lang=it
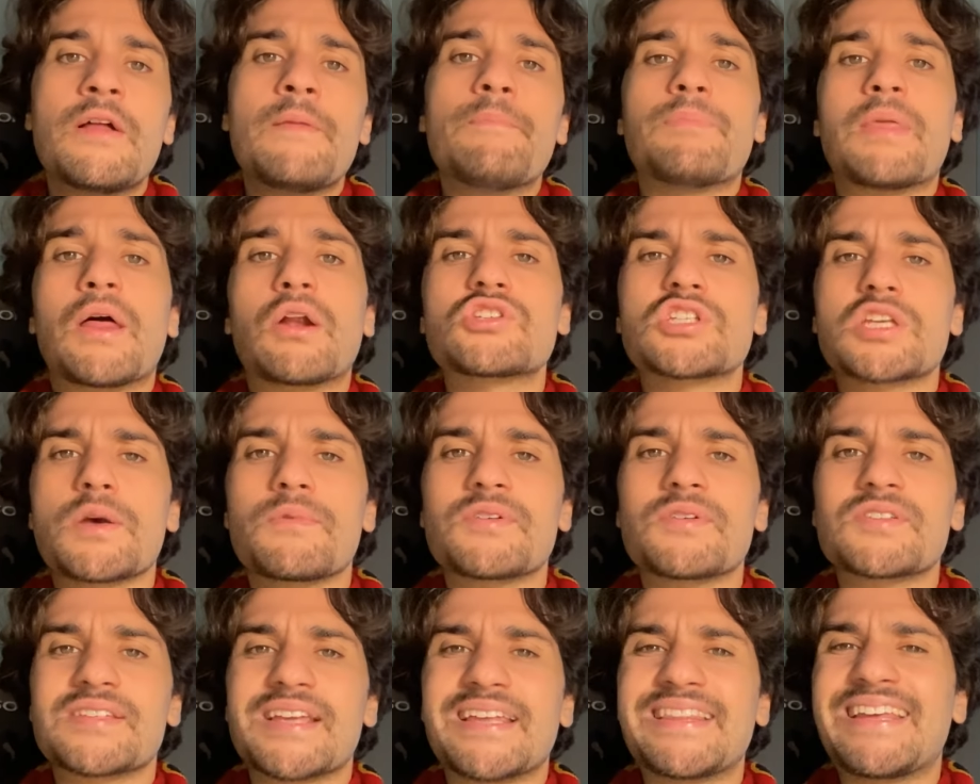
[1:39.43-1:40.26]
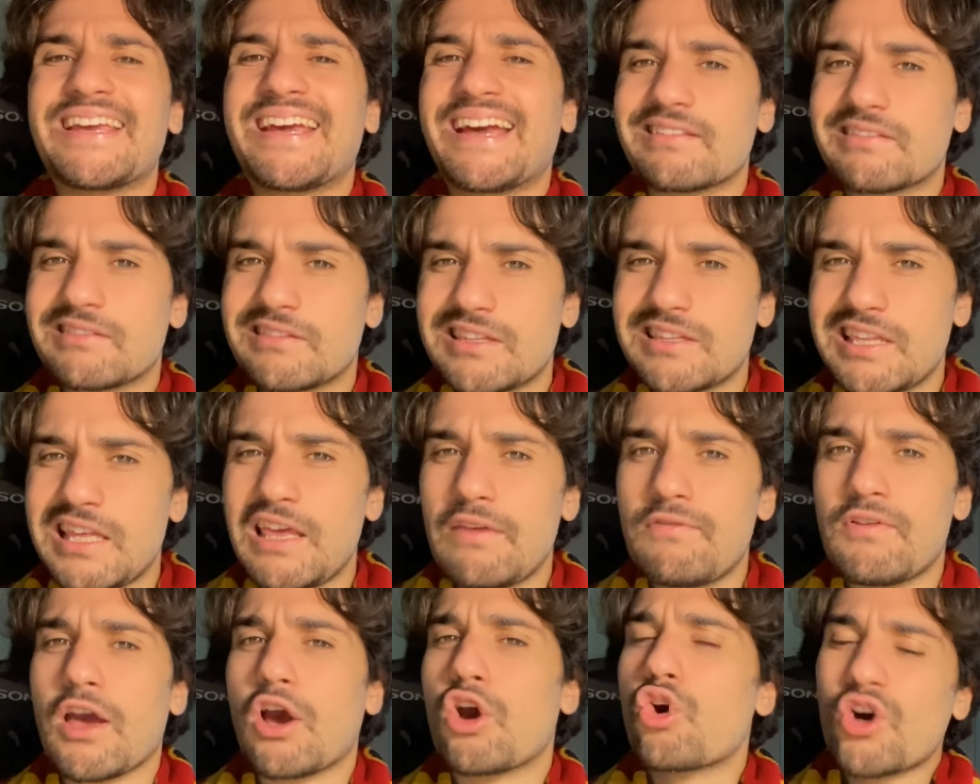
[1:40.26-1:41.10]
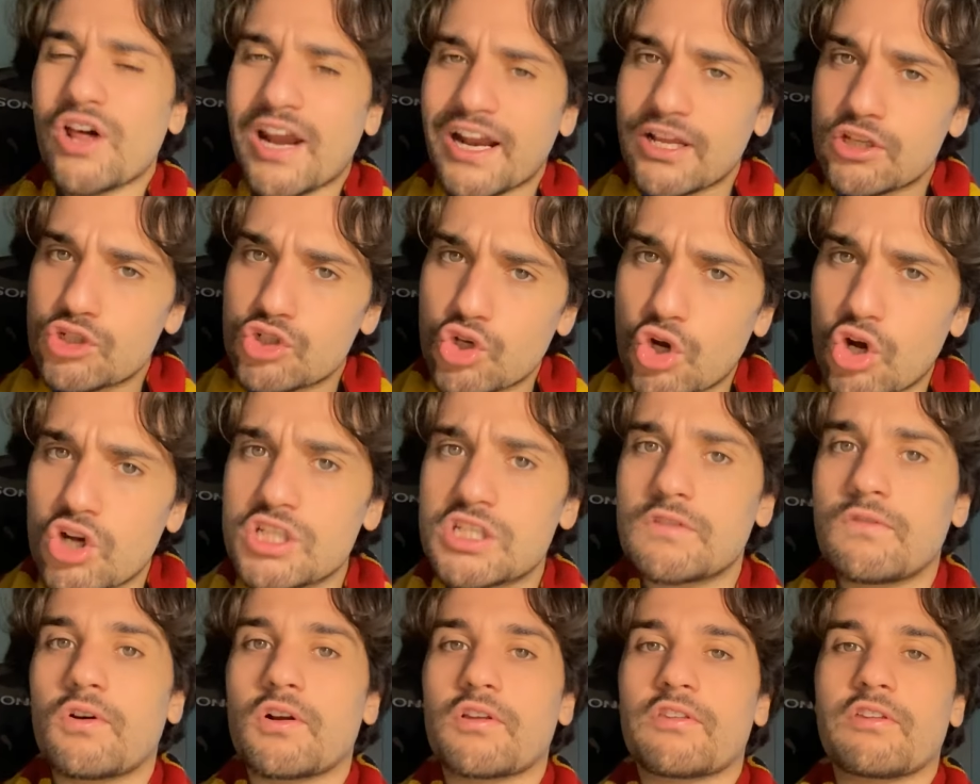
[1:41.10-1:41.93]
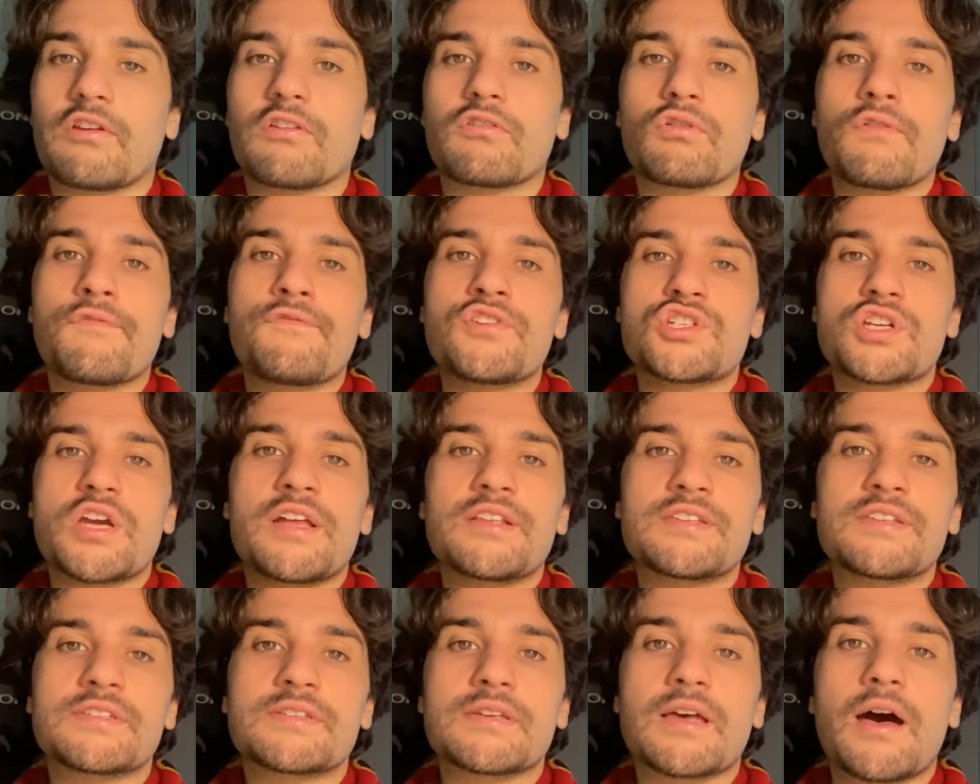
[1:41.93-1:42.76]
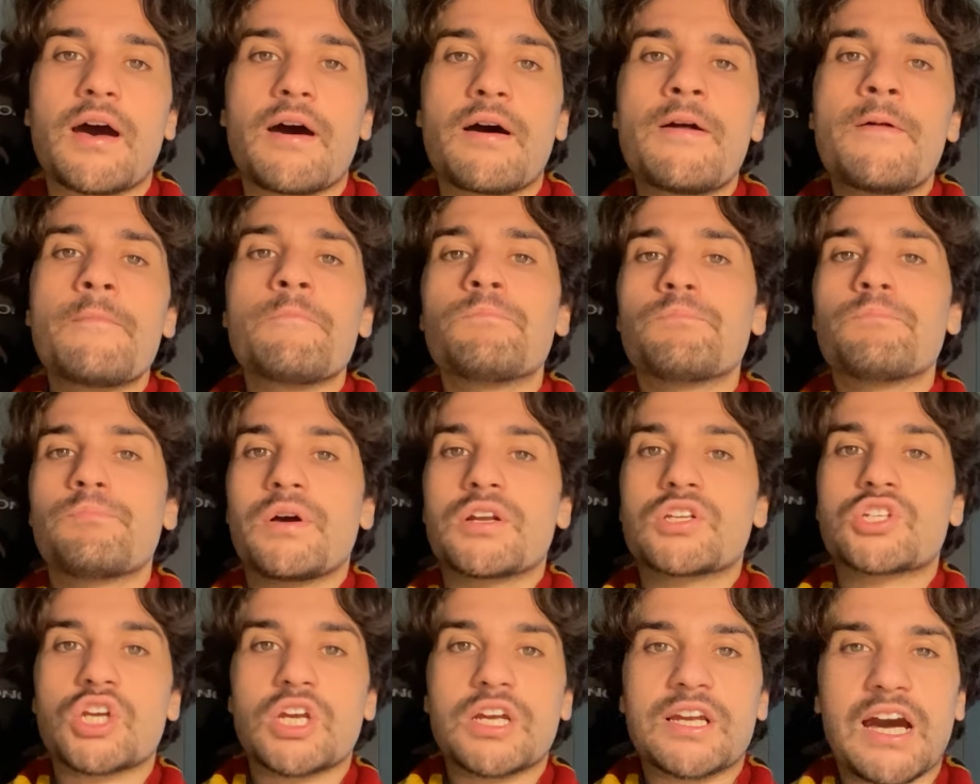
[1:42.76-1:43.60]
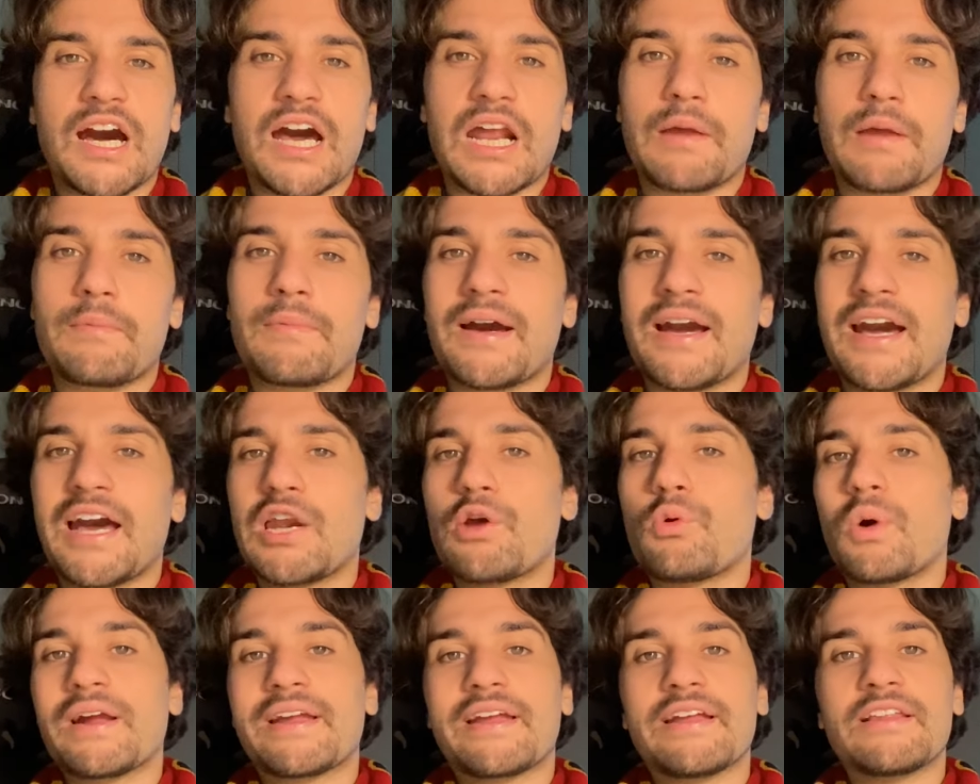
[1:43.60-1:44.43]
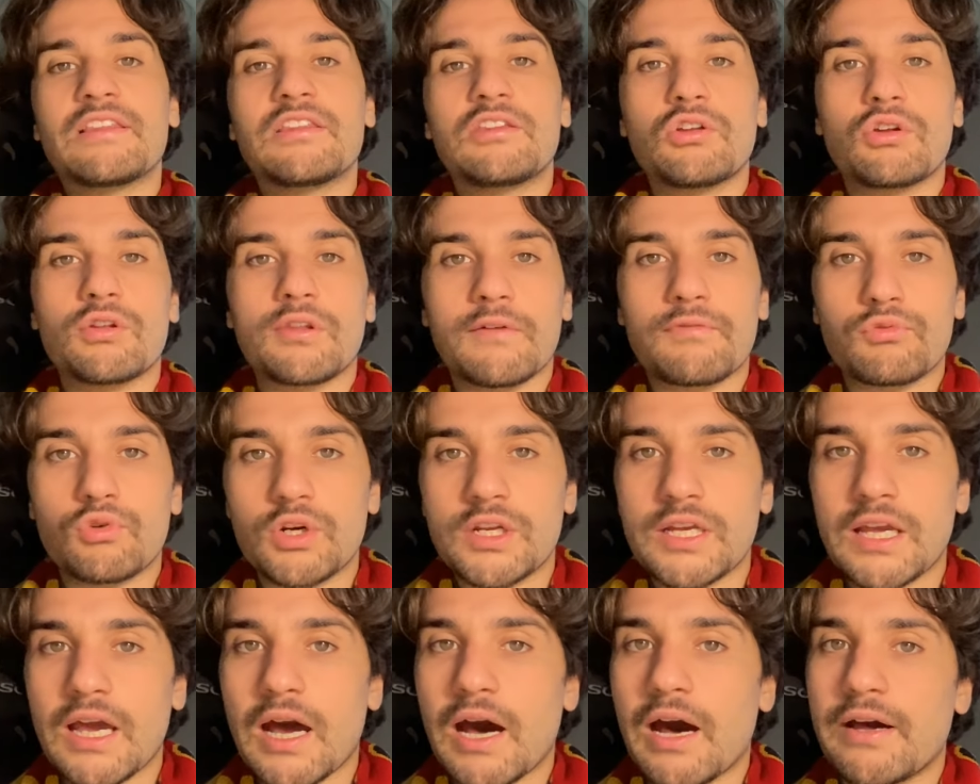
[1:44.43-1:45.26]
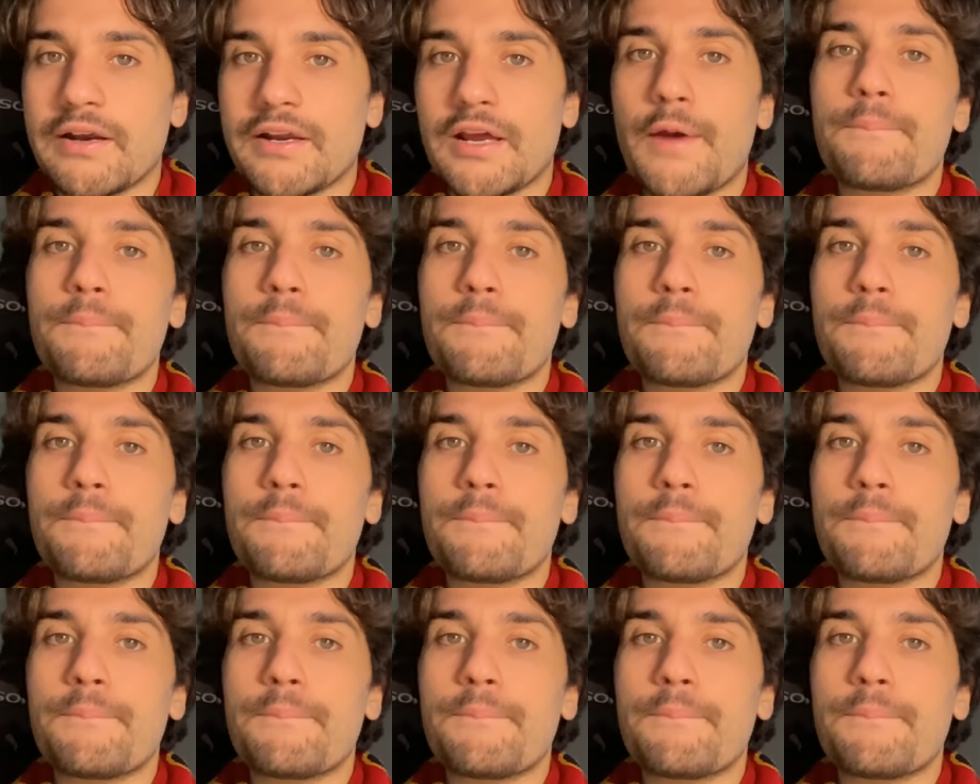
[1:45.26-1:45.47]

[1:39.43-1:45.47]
noi non siamo stati cattivi e coraggiosi, forse a sufficienza, per cercare magari qualche tiro da fuori area.